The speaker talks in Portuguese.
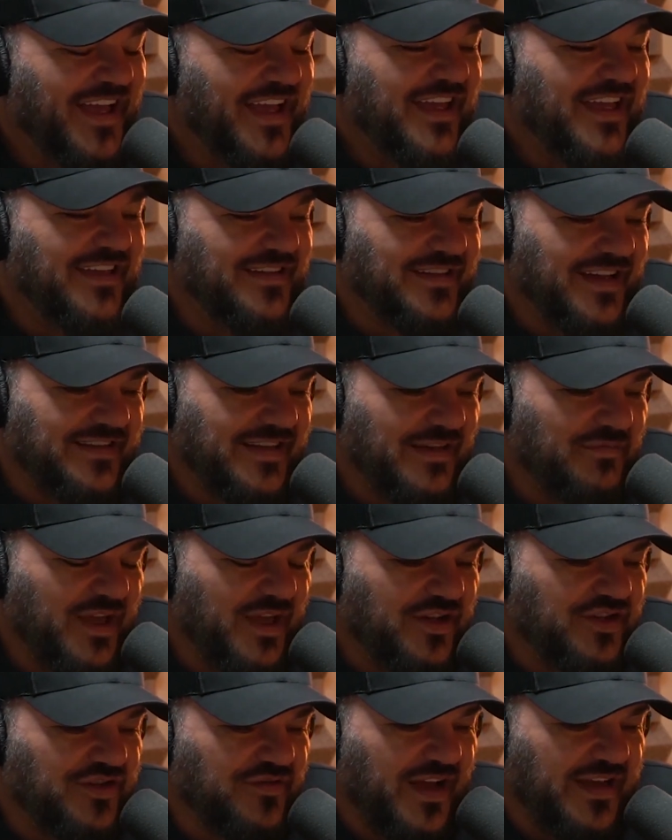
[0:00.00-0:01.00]

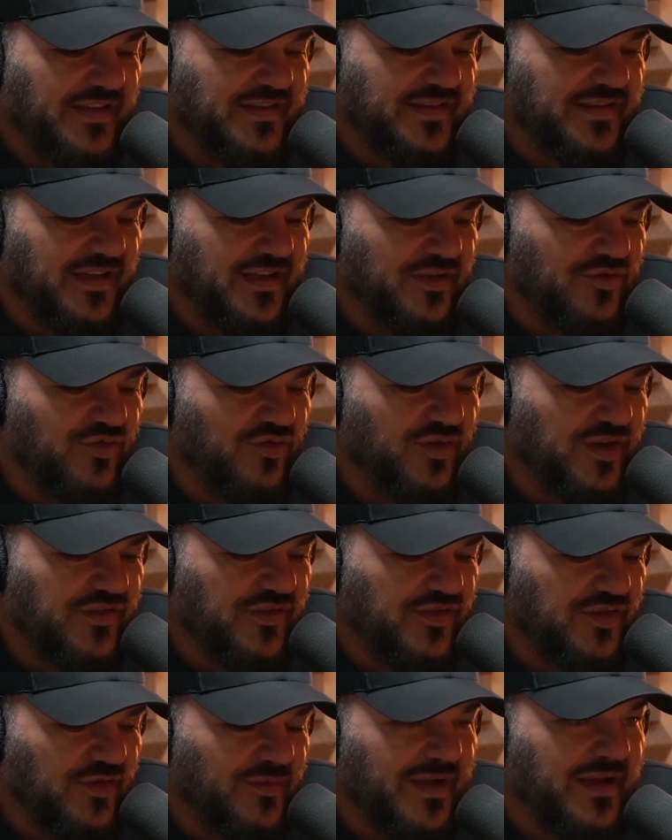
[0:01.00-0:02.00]
Exatamente. Vai ser no
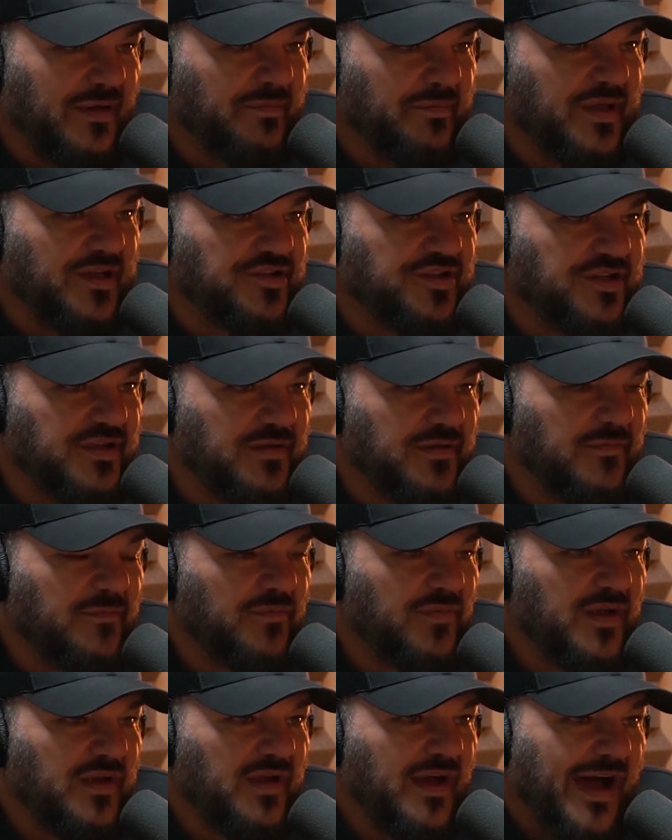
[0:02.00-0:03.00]
Whindersson Marapendi.
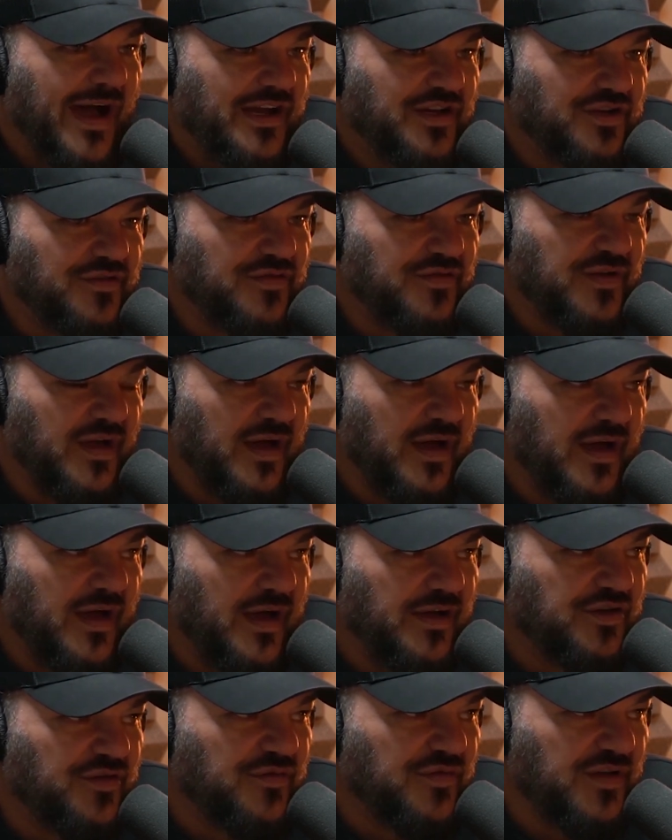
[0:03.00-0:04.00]
Às,
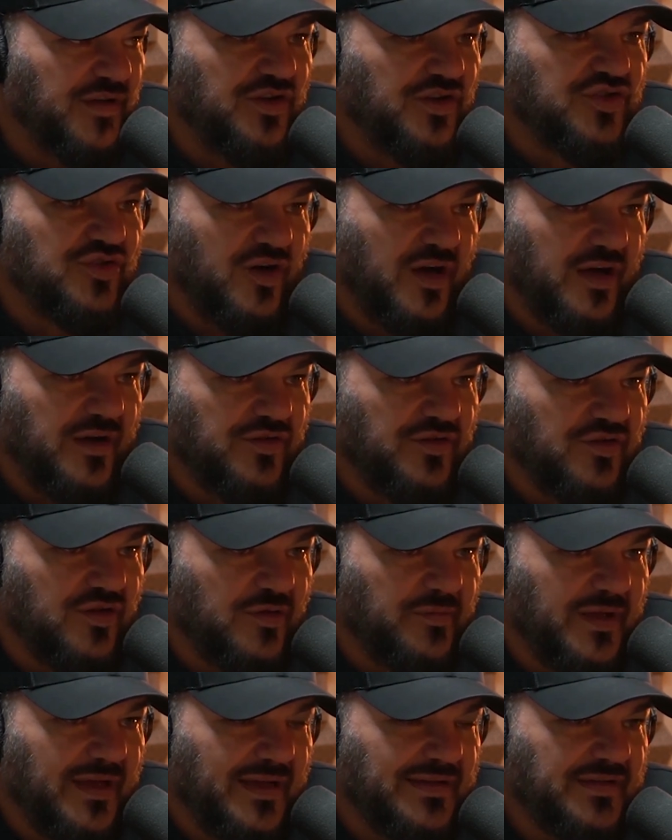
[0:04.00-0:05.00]
às 20 horas
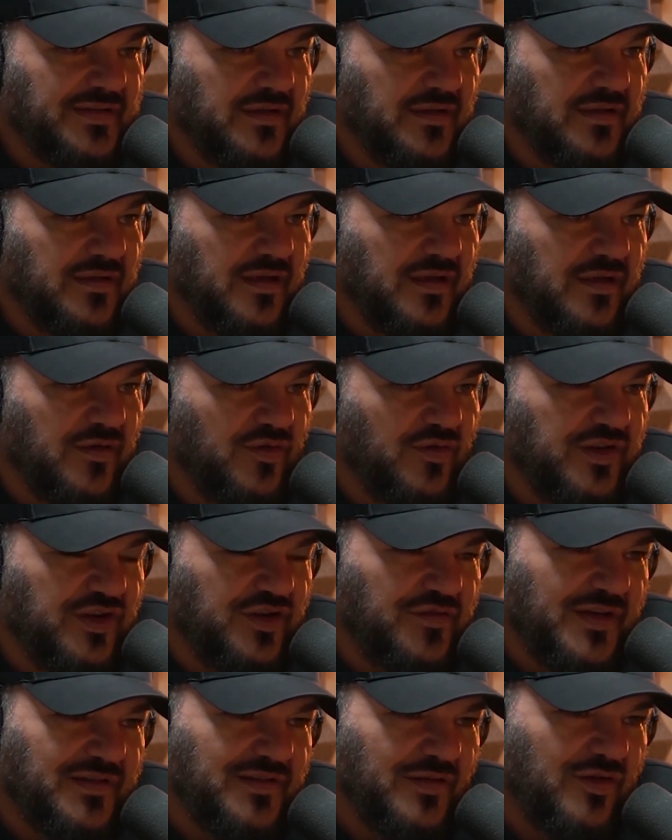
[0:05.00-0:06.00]
começa, que eu
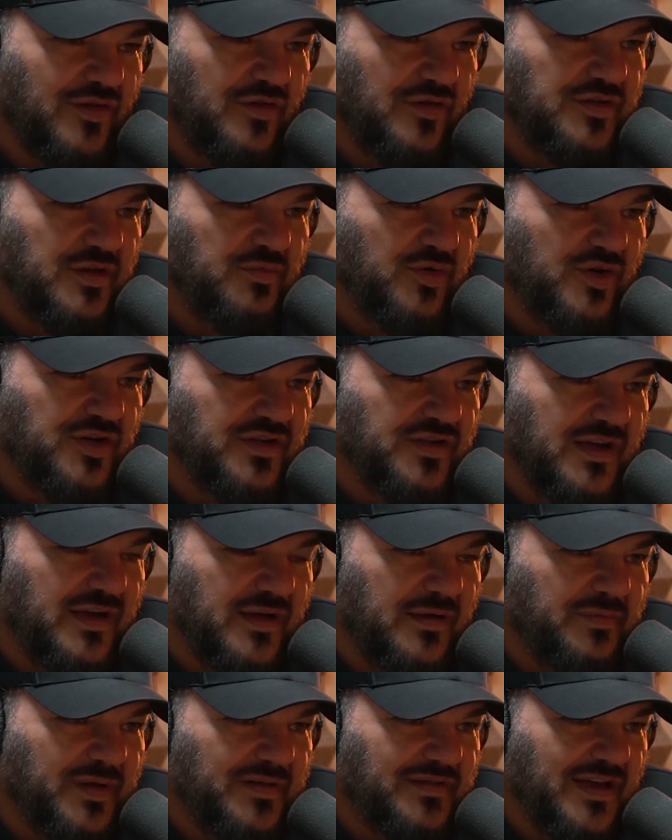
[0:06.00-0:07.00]
quis fazer logo depois
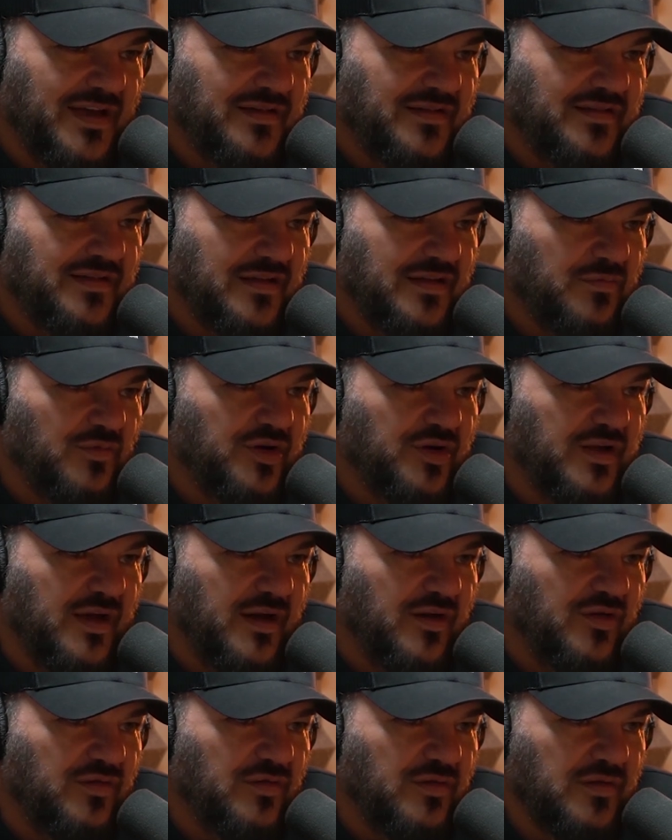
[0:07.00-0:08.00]
da pesagem
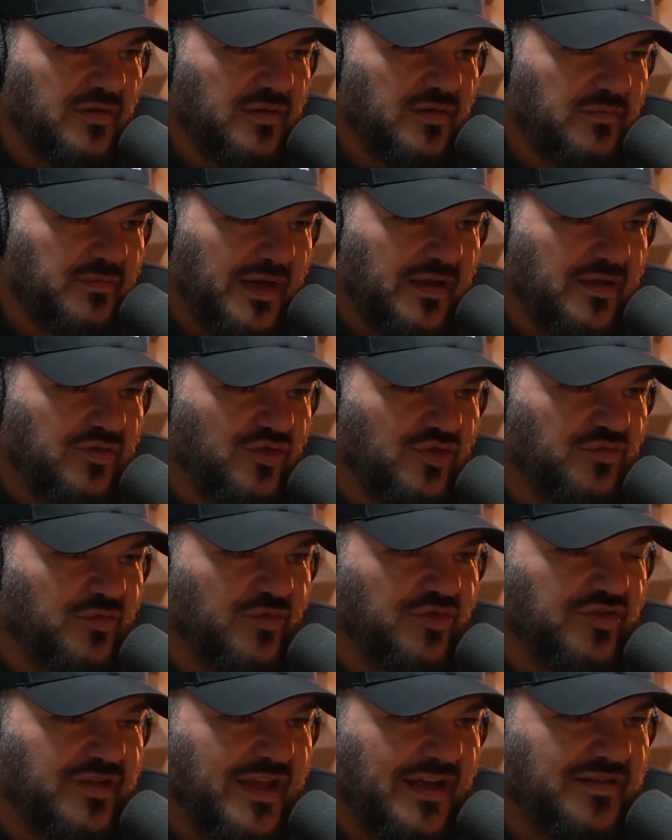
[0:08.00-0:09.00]
cerimonial, para que todo
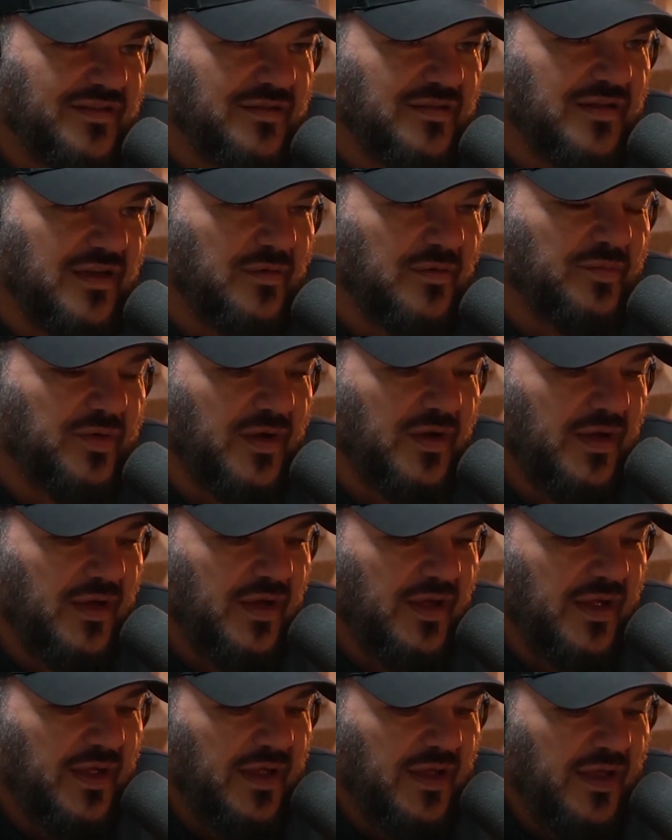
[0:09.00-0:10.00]
mundo desse tempo.
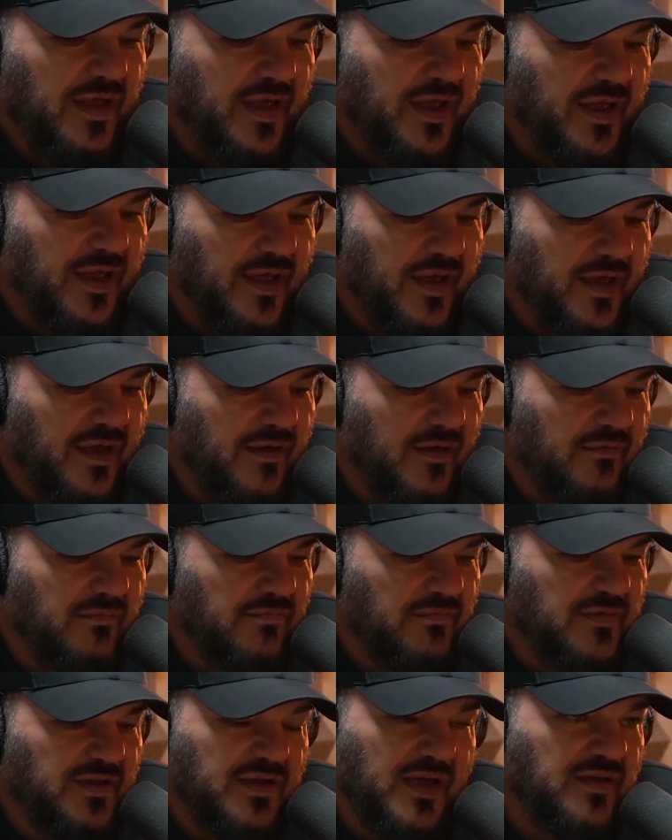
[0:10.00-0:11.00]
É,
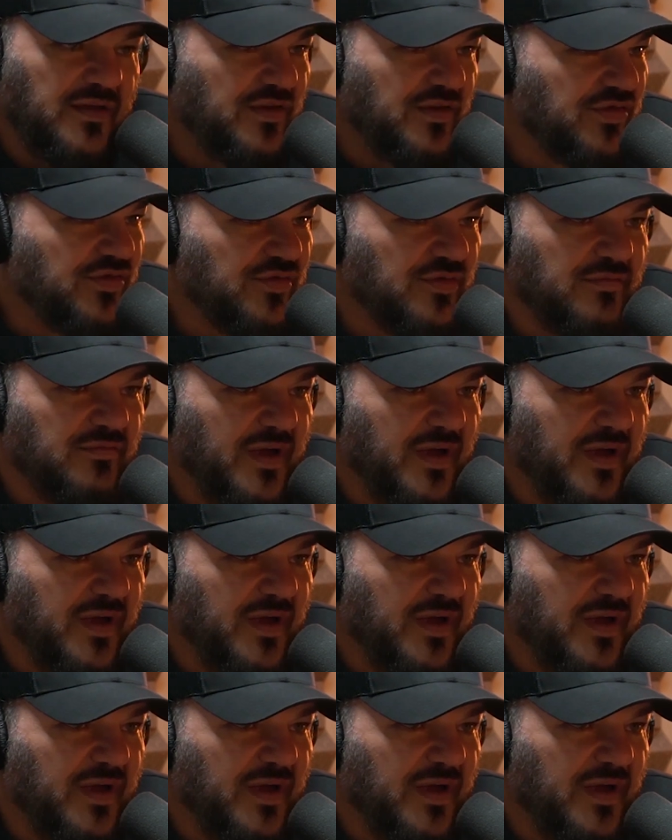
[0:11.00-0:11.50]
e é isso.